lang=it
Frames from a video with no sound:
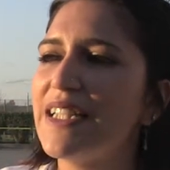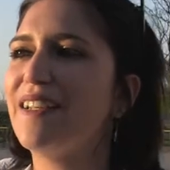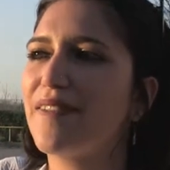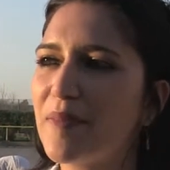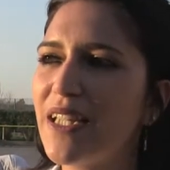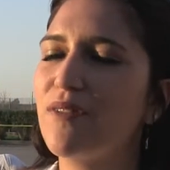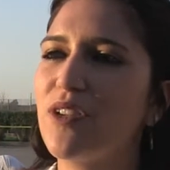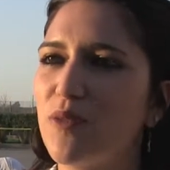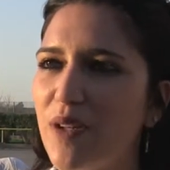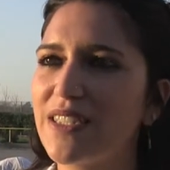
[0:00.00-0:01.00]
Le famiglie
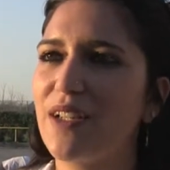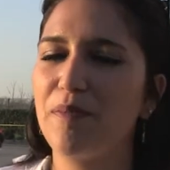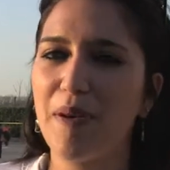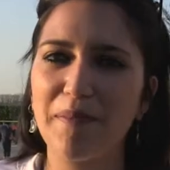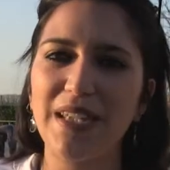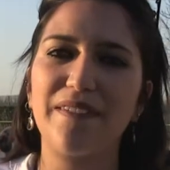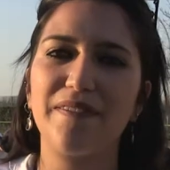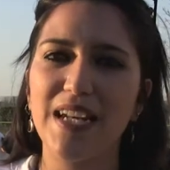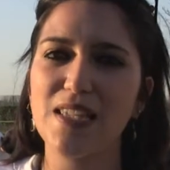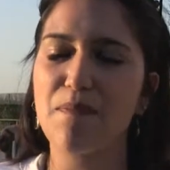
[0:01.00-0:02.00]
quando portano i bambini a
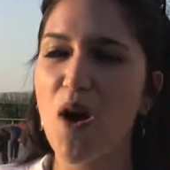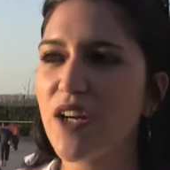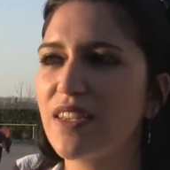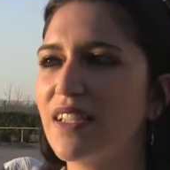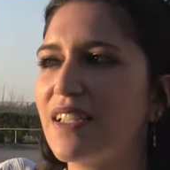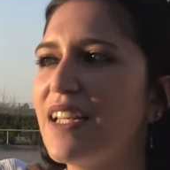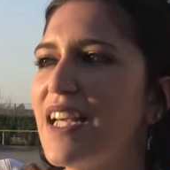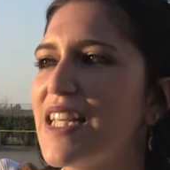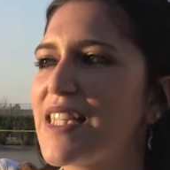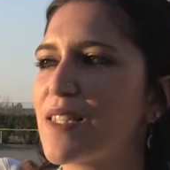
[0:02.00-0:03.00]
fare sport
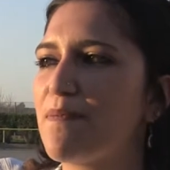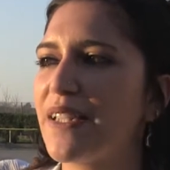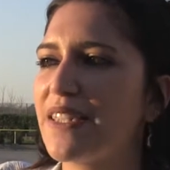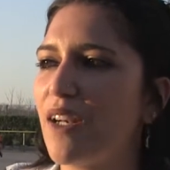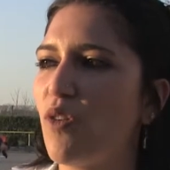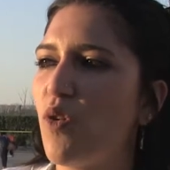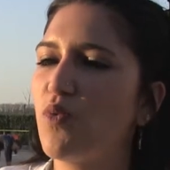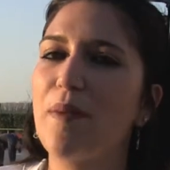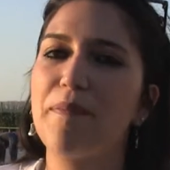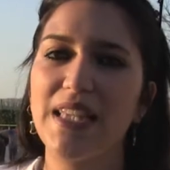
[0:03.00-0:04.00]
si aspettano
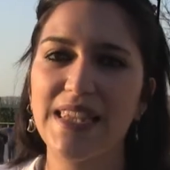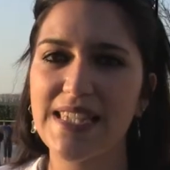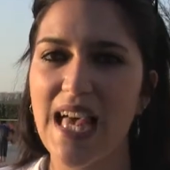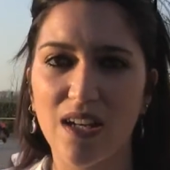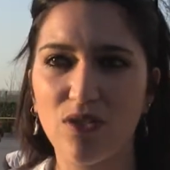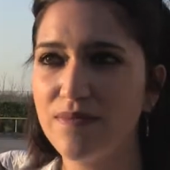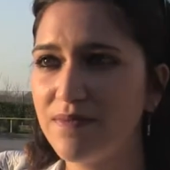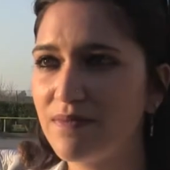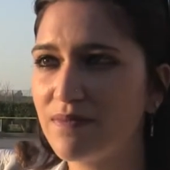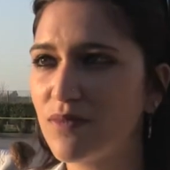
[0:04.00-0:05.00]
un ambiente
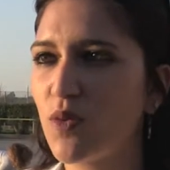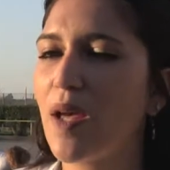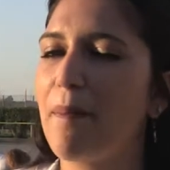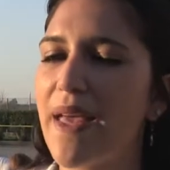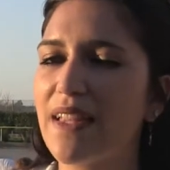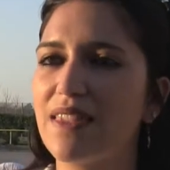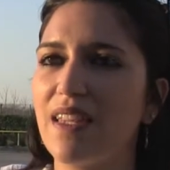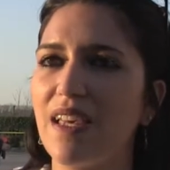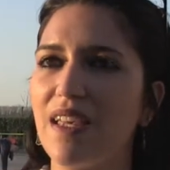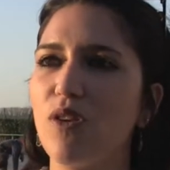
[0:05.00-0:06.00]
sano, un ambiente
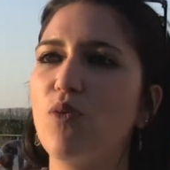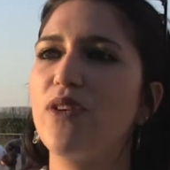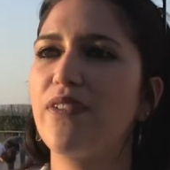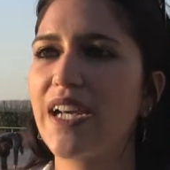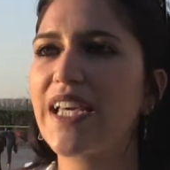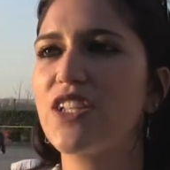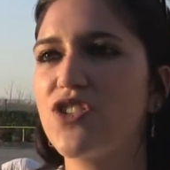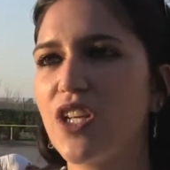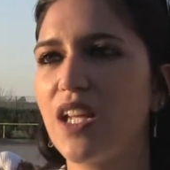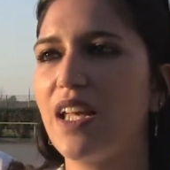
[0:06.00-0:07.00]
in cui far
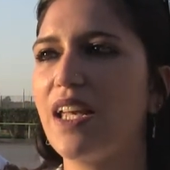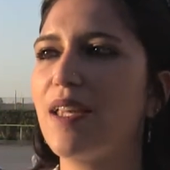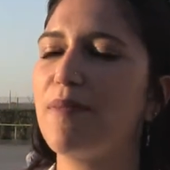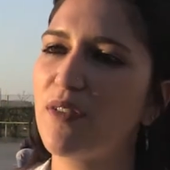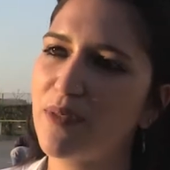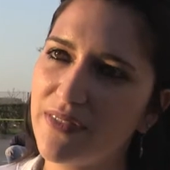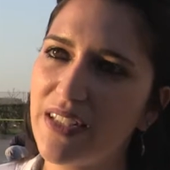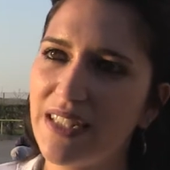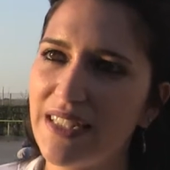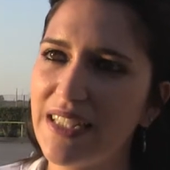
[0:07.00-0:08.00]
crescere i propri
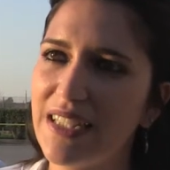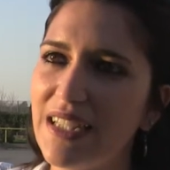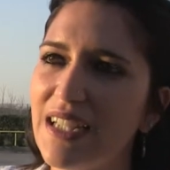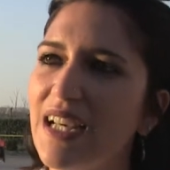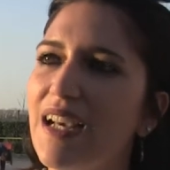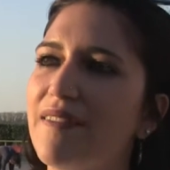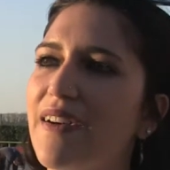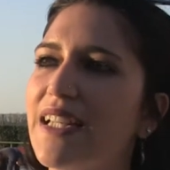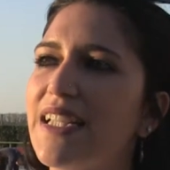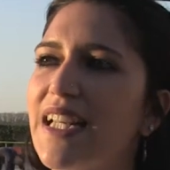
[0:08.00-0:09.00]
figli,
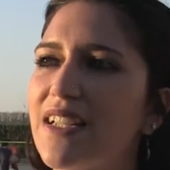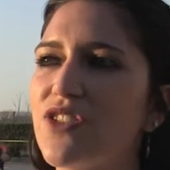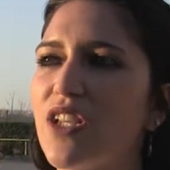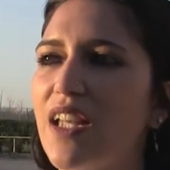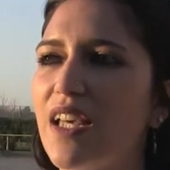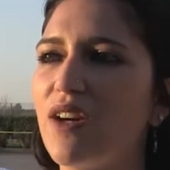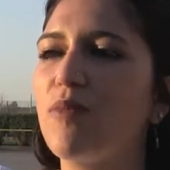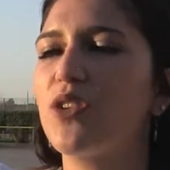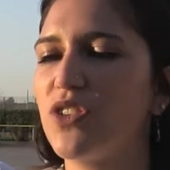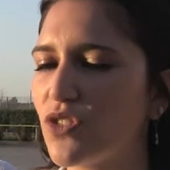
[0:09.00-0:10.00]
farli crescere,
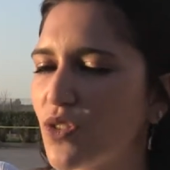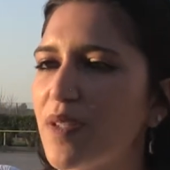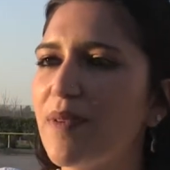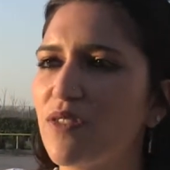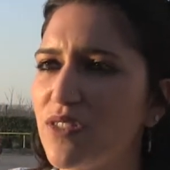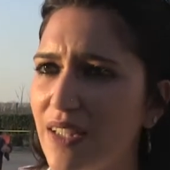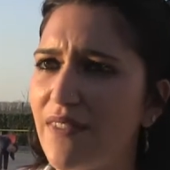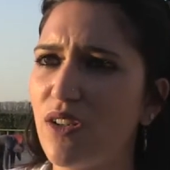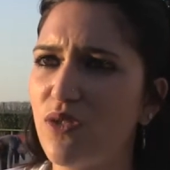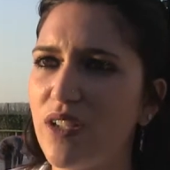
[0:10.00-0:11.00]
come ho detto prima, con dei
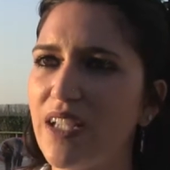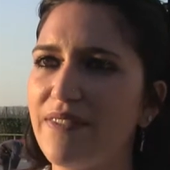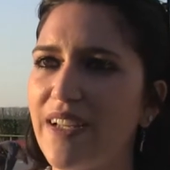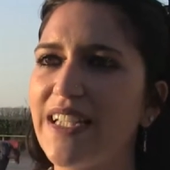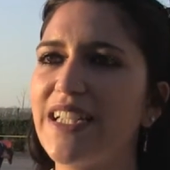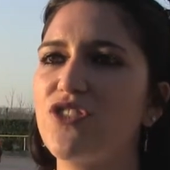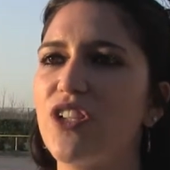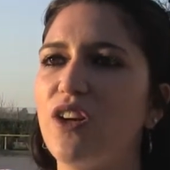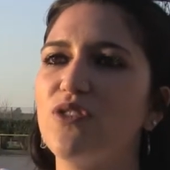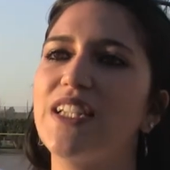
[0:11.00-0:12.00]
valori, farli
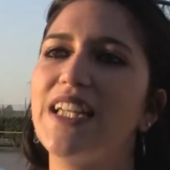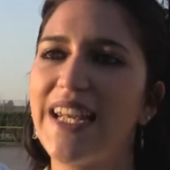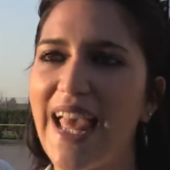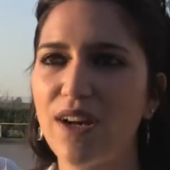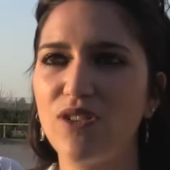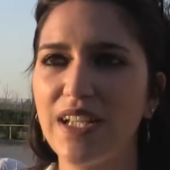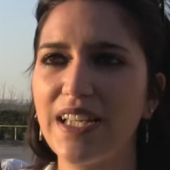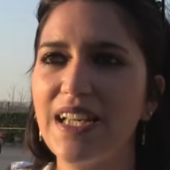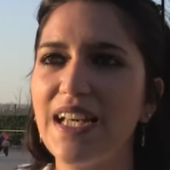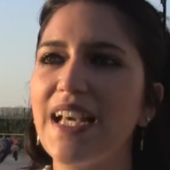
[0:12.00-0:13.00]
crescere con delle
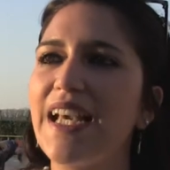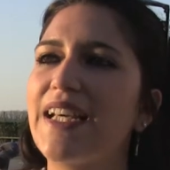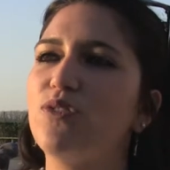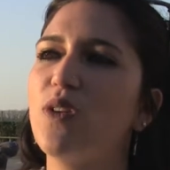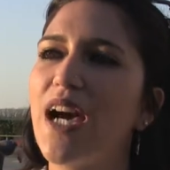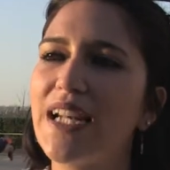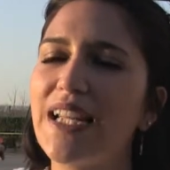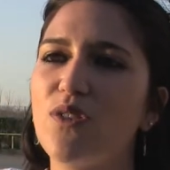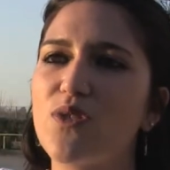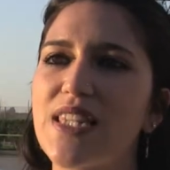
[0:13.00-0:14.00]
regole, educarli
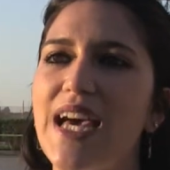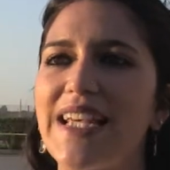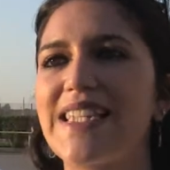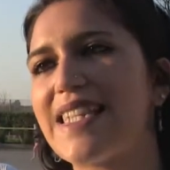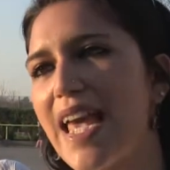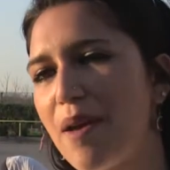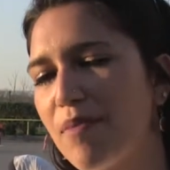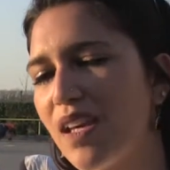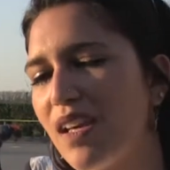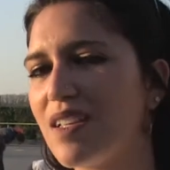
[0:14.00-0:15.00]
allo stare
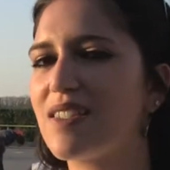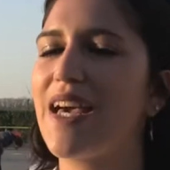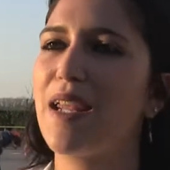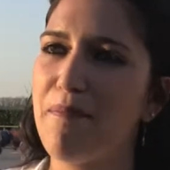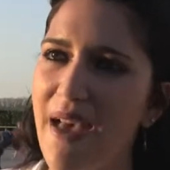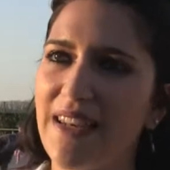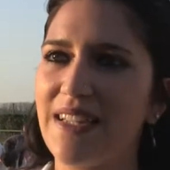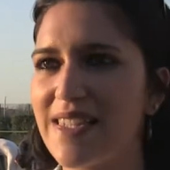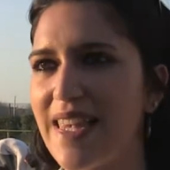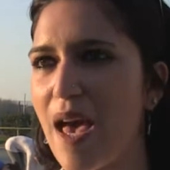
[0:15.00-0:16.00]
insieme e stare bene
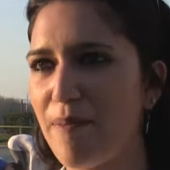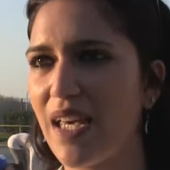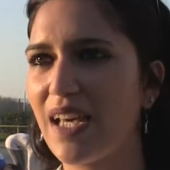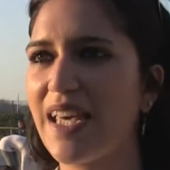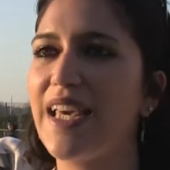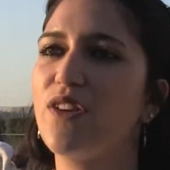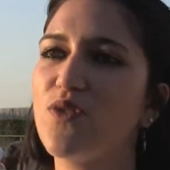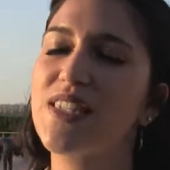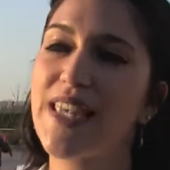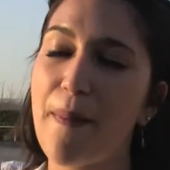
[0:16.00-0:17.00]
insieme, che
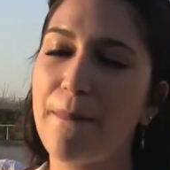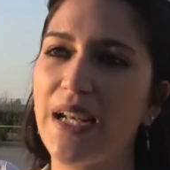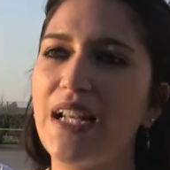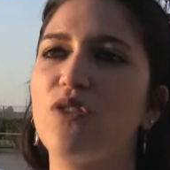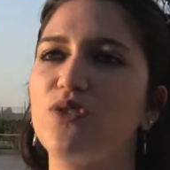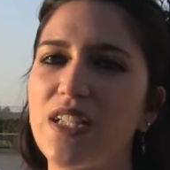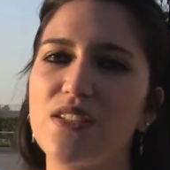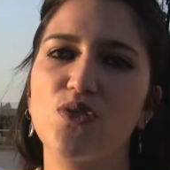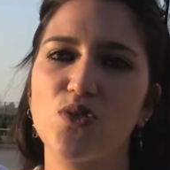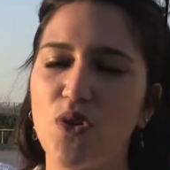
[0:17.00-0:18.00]
non sempre nel
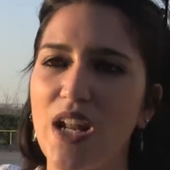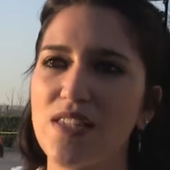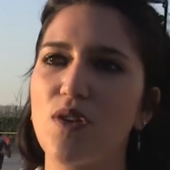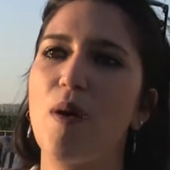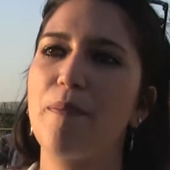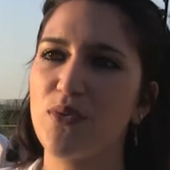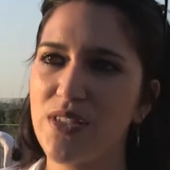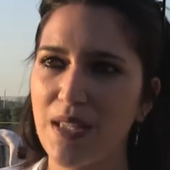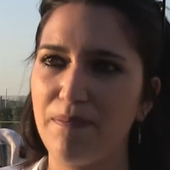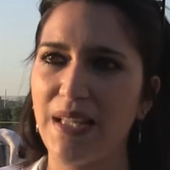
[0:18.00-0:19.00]
contesto scolastico è
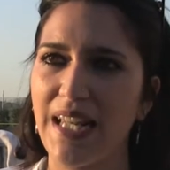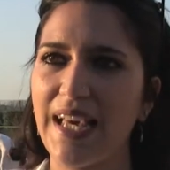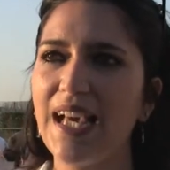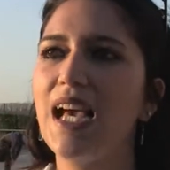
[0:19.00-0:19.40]
possibile.